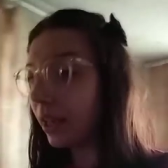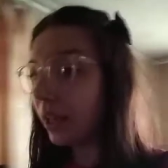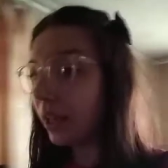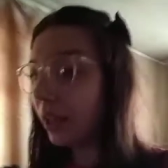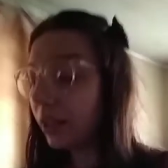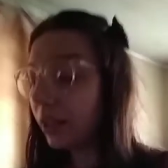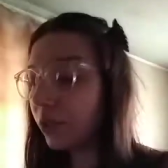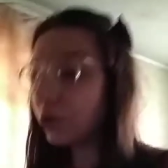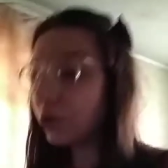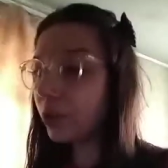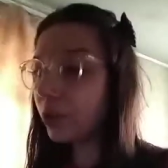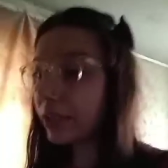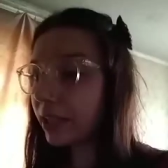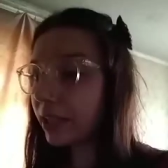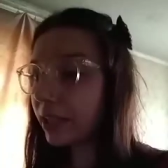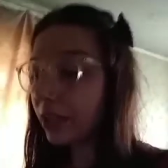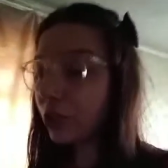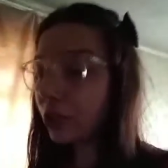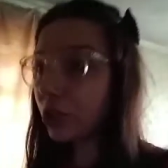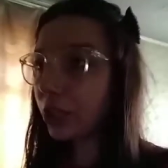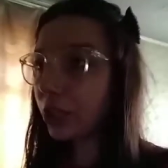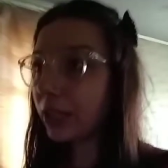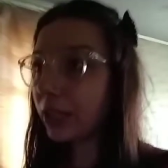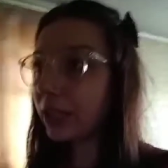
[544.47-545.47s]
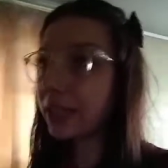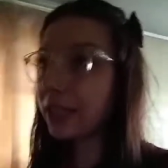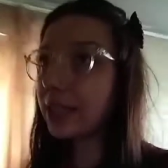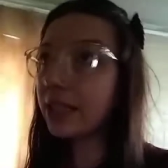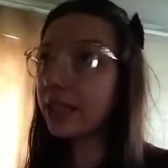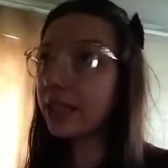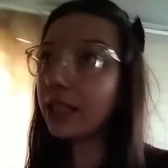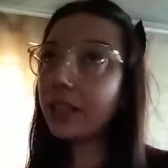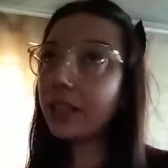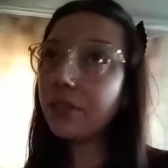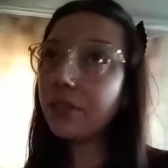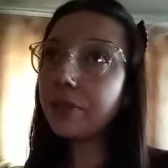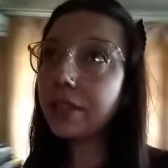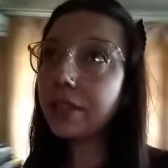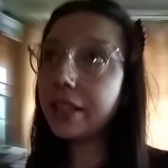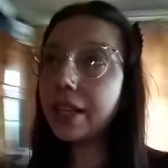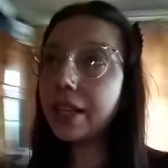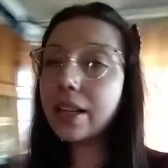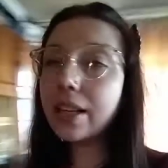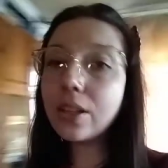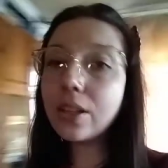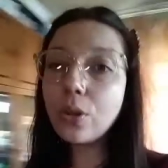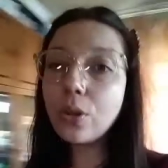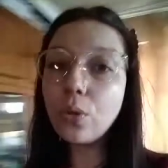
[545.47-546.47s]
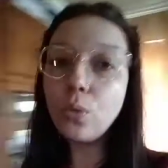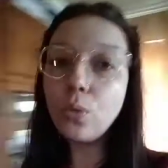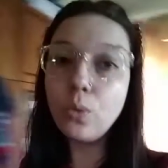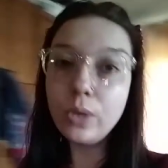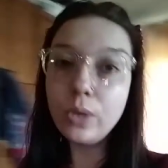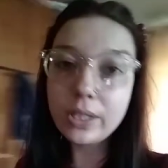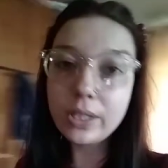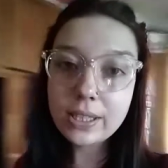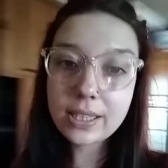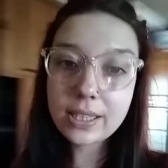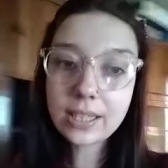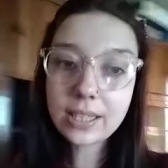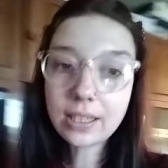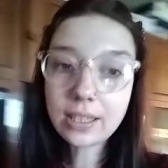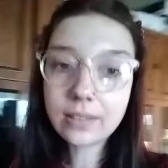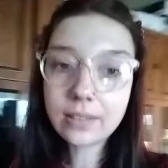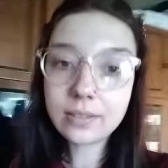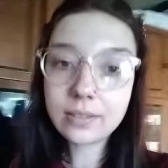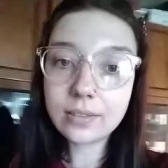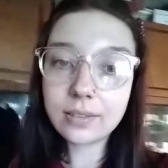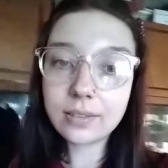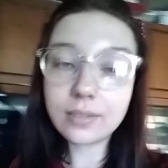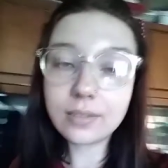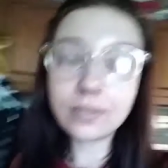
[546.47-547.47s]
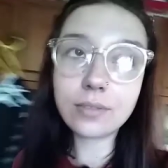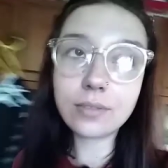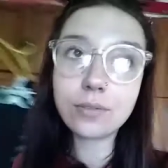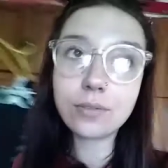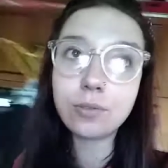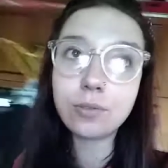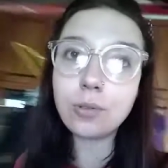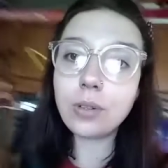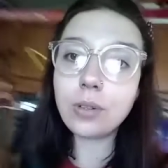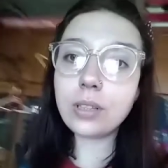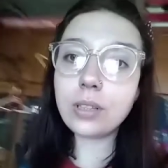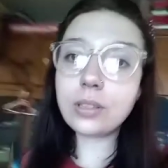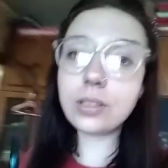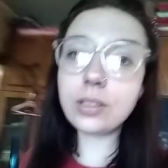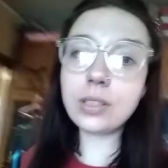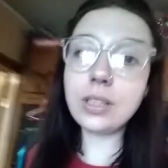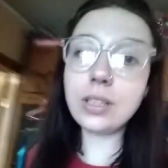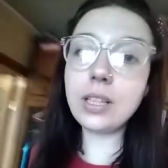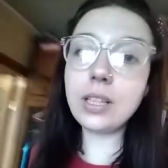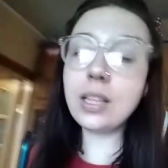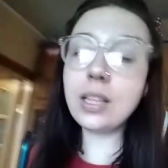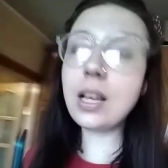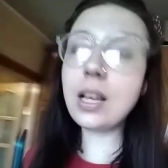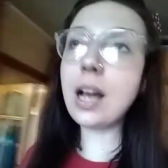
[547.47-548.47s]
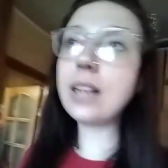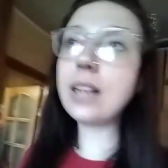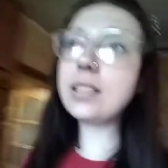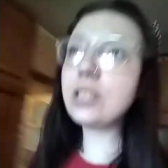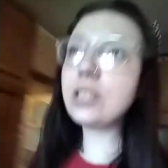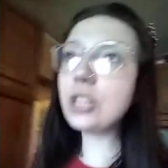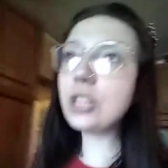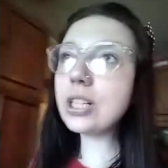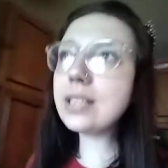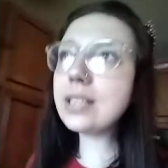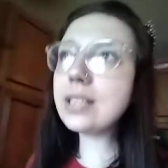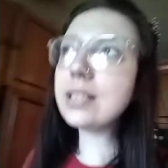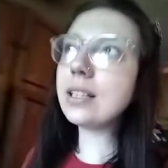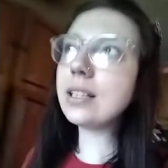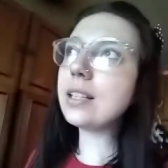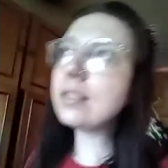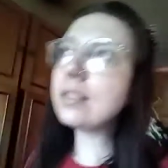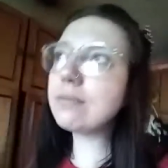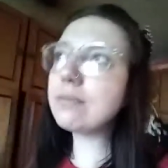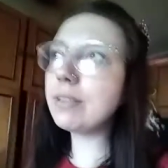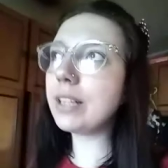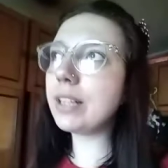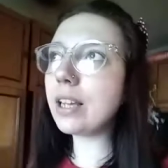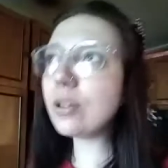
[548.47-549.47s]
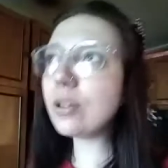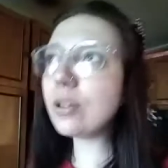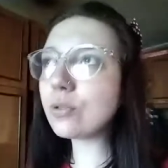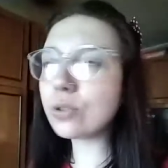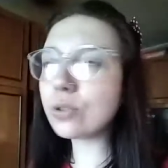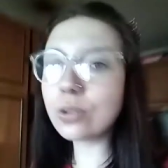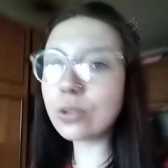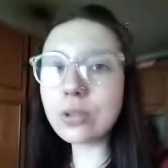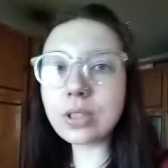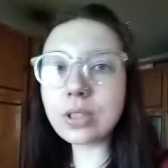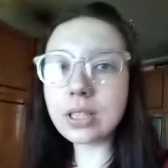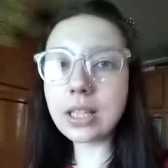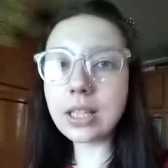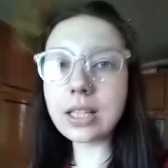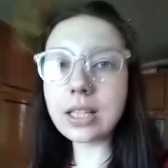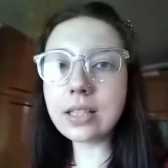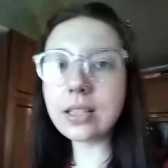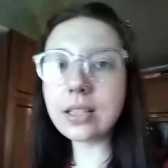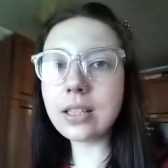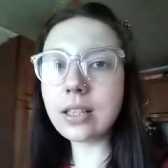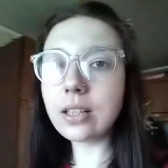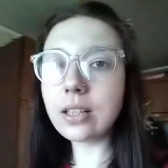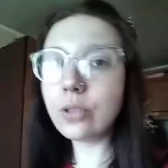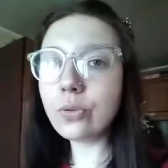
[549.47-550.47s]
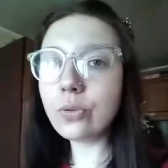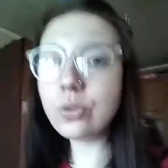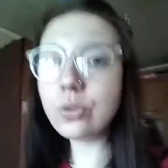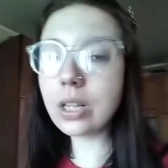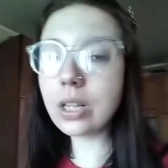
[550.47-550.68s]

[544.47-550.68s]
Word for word: И то есть раньше на нас сильно влияла улица, вот. А сейчас на нас влияют соцсети и люди